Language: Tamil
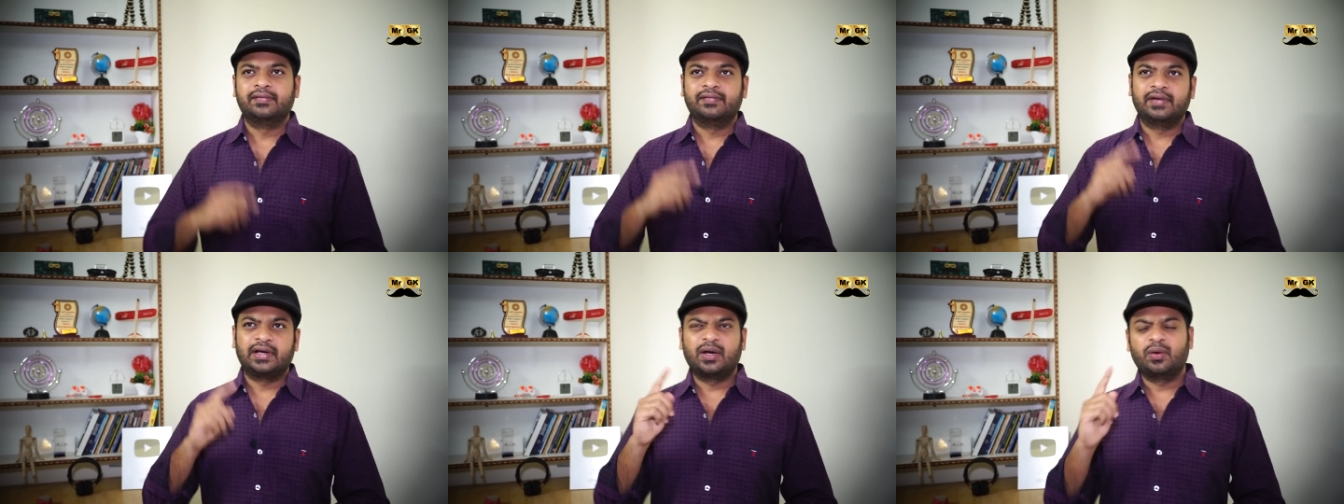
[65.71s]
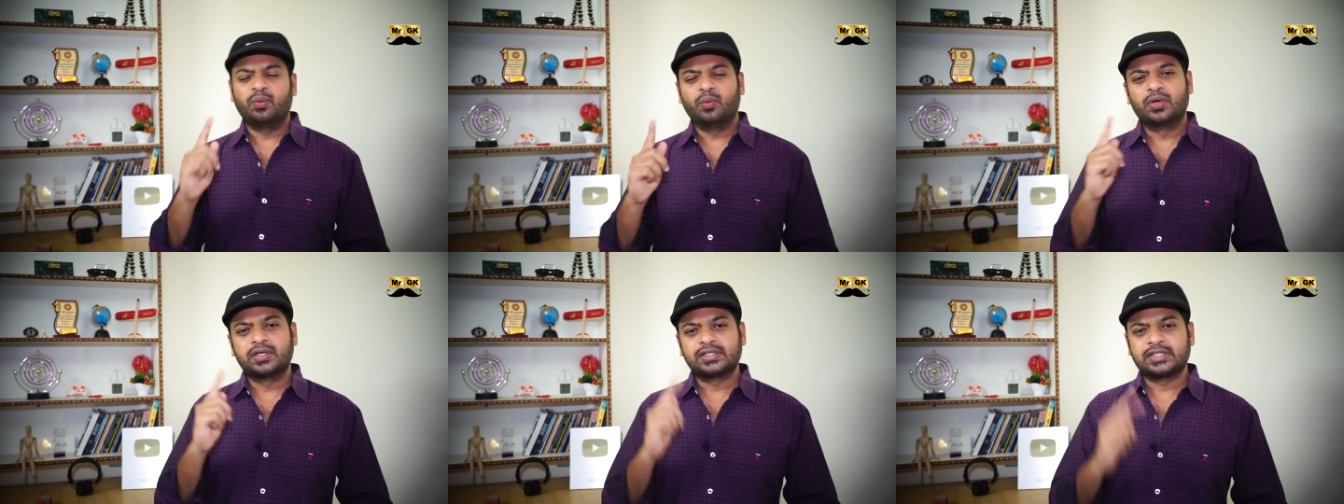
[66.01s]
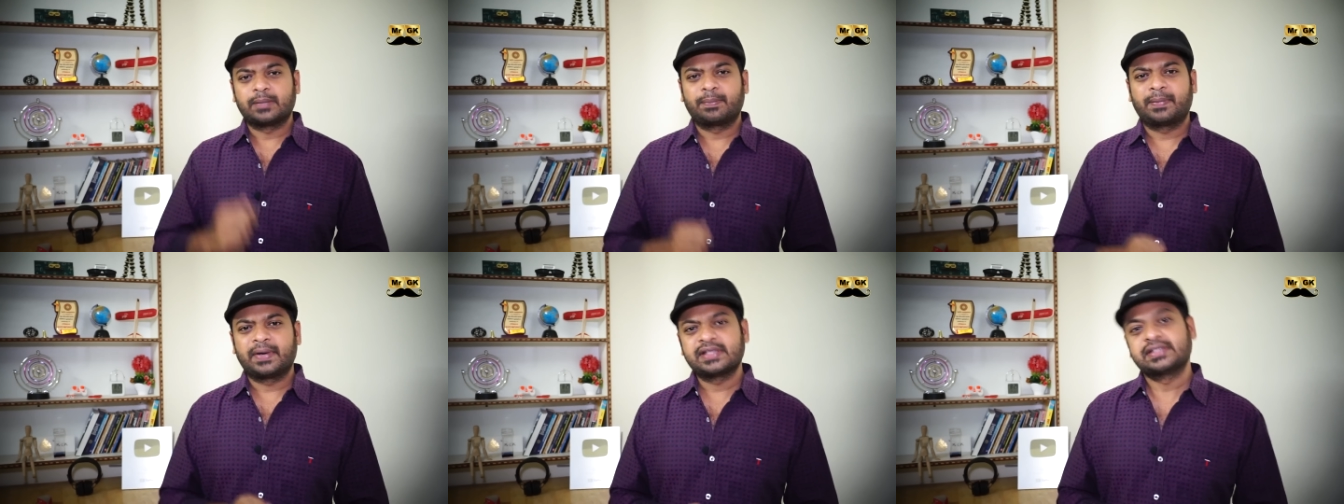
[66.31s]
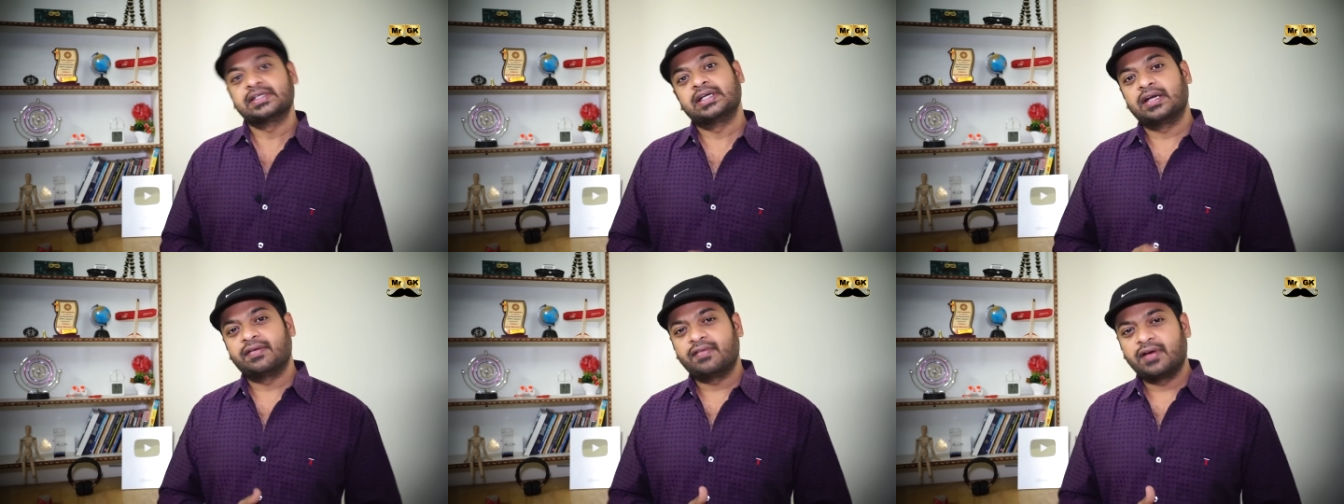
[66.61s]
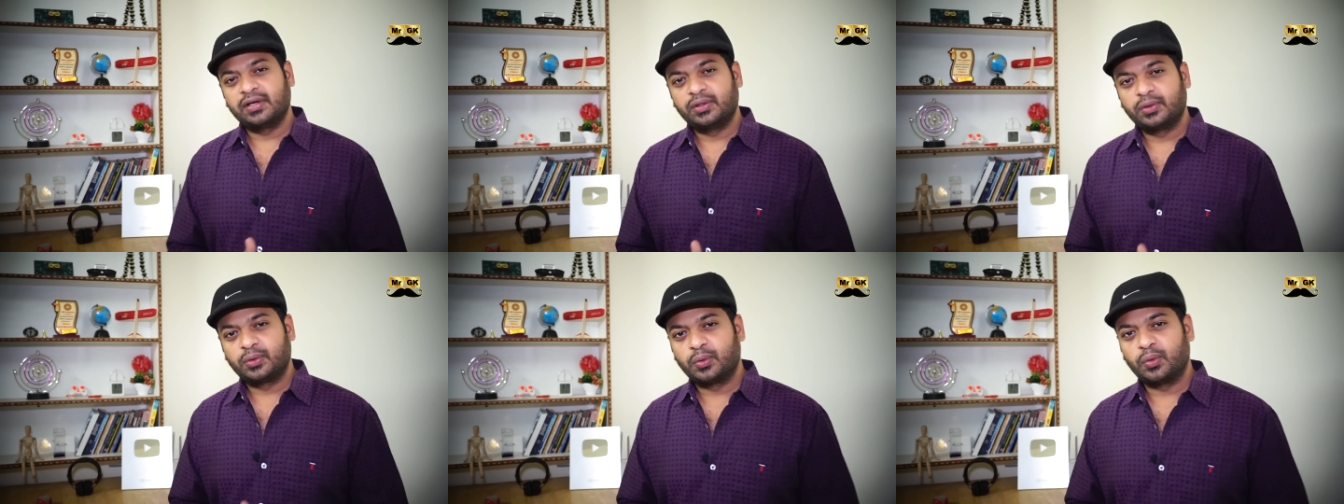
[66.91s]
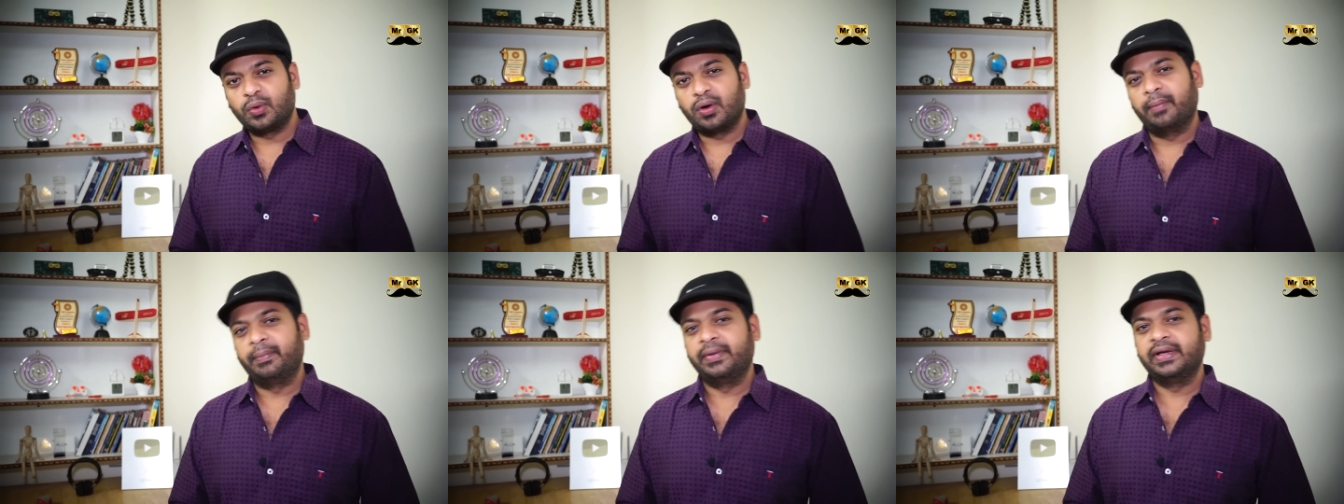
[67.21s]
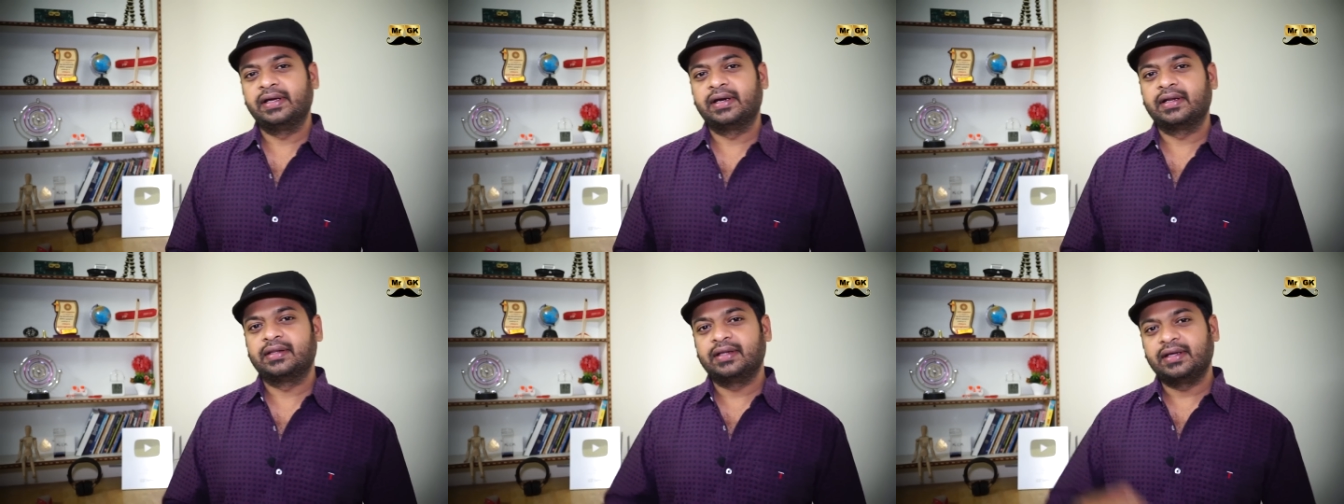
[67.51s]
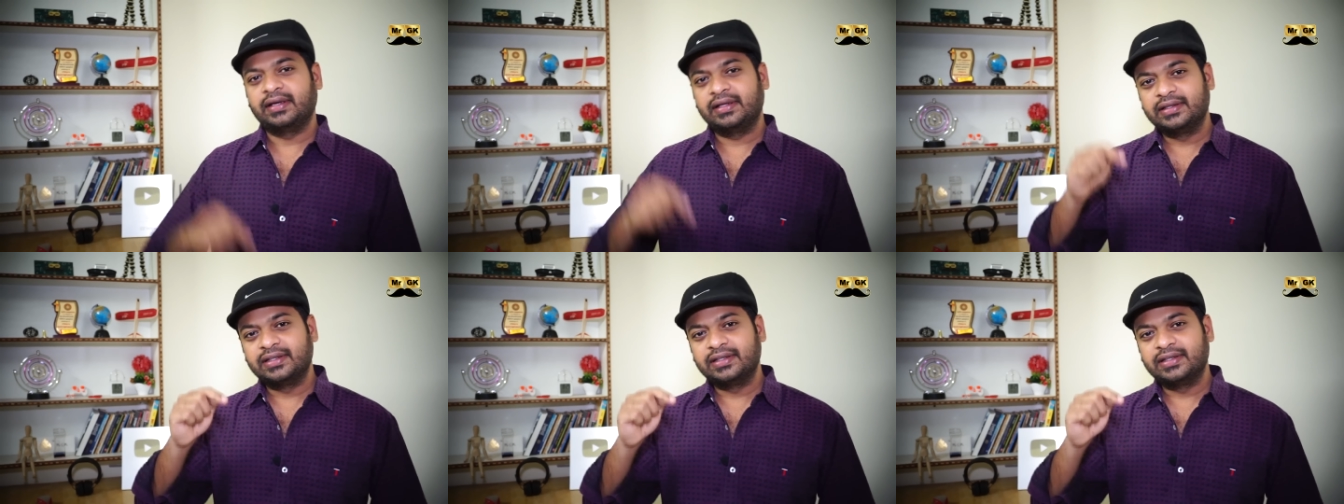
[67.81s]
வேணால் ஒரு சர்ப்ரைஸ் என்னவாக இருக்கும் அப்படிங்கிறத